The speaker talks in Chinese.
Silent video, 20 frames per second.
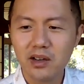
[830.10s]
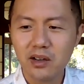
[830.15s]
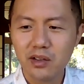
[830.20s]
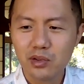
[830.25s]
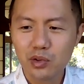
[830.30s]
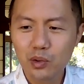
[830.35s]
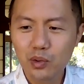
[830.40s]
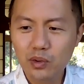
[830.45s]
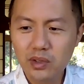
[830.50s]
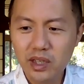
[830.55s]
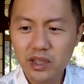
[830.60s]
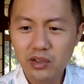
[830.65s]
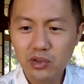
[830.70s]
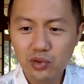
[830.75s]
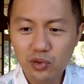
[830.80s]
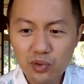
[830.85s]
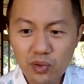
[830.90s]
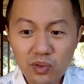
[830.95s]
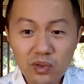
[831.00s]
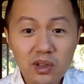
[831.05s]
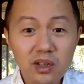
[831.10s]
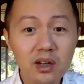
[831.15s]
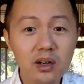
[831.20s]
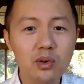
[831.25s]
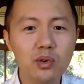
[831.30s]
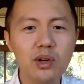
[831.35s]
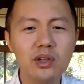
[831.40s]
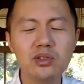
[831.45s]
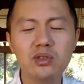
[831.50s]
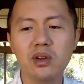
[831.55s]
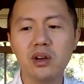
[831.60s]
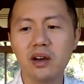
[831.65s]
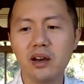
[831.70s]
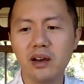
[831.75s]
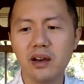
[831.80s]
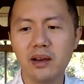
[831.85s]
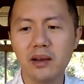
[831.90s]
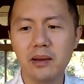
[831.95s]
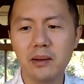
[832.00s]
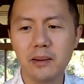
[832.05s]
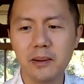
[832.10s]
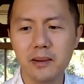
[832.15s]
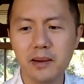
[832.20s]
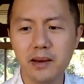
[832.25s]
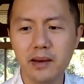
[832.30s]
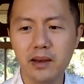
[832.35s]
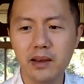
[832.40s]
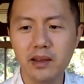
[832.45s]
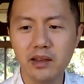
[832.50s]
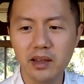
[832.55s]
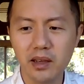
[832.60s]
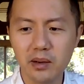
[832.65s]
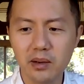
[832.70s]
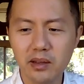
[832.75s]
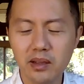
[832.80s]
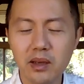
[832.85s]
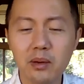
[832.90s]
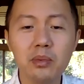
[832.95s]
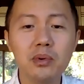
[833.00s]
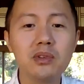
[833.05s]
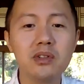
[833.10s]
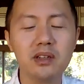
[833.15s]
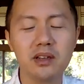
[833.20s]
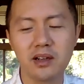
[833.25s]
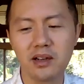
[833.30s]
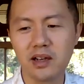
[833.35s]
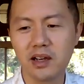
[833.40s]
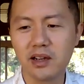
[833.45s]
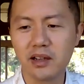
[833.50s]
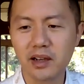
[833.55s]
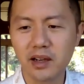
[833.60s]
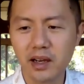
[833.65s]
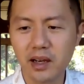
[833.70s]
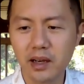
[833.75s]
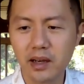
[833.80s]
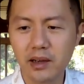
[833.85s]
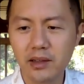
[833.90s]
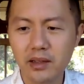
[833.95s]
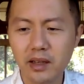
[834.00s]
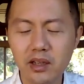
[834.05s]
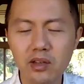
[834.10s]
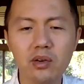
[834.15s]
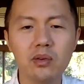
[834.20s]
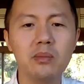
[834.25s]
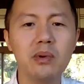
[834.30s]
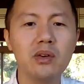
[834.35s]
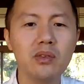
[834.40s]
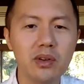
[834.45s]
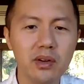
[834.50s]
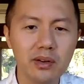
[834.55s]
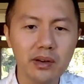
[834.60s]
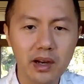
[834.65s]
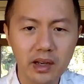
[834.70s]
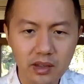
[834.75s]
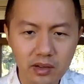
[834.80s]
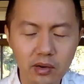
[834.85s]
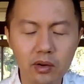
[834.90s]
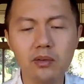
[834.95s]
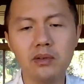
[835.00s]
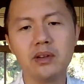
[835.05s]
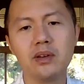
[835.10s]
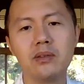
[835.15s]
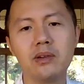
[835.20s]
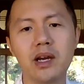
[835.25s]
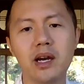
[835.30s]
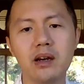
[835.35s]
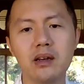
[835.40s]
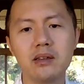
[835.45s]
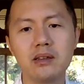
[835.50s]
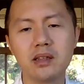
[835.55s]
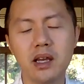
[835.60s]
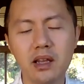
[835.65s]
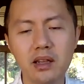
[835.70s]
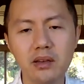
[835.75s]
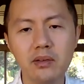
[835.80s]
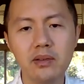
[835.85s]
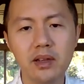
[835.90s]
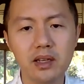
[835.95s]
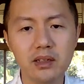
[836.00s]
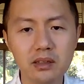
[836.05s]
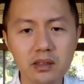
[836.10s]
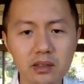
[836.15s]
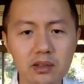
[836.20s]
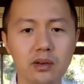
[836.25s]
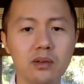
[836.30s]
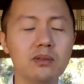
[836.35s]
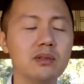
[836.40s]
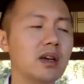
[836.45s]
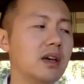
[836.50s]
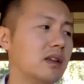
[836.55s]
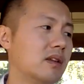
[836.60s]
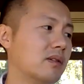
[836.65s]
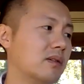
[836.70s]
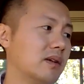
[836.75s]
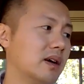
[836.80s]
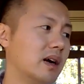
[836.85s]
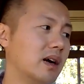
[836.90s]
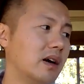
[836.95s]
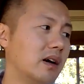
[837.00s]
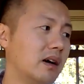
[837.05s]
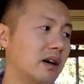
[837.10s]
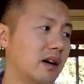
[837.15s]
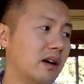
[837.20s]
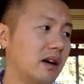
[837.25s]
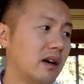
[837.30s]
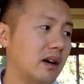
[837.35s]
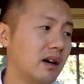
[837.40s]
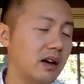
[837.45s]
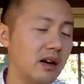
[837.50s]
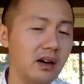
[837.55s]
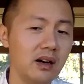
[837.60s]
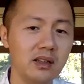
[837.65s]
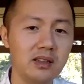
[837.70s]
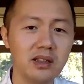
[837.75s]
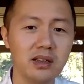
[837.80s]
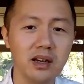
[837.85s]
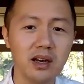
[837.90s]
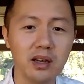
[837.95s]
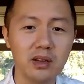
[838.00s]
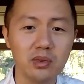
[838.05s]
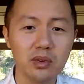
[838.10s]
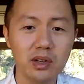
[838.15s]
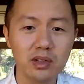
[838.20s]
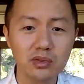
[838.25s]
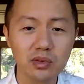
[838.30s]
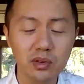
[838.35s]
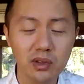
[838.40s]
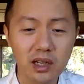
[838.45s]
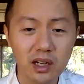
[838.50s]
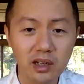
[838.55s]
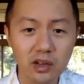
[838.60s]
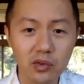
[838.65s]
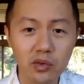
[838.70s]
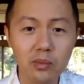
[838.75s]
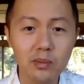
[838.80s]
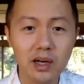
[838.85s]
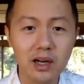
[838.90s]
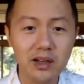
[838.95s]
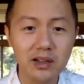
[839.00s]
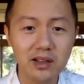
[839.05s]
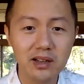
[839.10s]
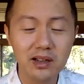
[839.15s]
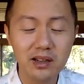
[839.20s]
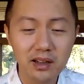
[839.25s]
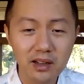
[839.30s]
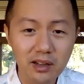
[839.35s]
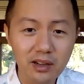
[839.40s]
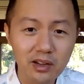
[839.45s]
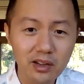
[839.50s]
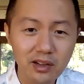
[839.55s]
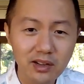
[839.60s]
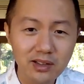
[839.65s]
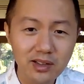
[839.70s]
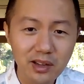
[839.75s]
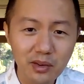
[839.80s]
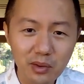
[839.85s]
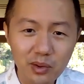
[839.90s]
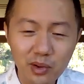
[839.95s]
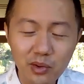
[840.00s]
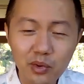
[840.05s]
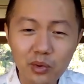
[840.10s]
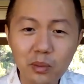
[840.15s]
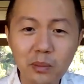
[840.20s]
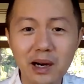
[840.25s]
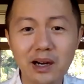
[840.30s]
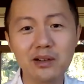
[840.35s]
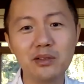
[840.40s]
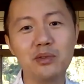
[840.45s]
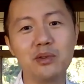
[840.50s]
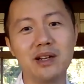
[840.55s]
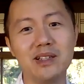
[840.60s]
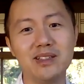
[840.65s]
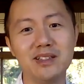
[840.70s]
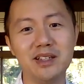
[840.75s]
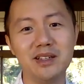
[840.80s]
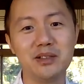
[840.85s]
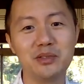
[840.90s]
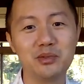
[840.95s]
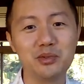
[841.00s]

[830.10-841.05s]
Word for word: 出现巨额亏损，哎，也也不行了。你看它有没有流量？有流量，三六零是有点流量，而且很多人说它流氓，人家这流氓软件都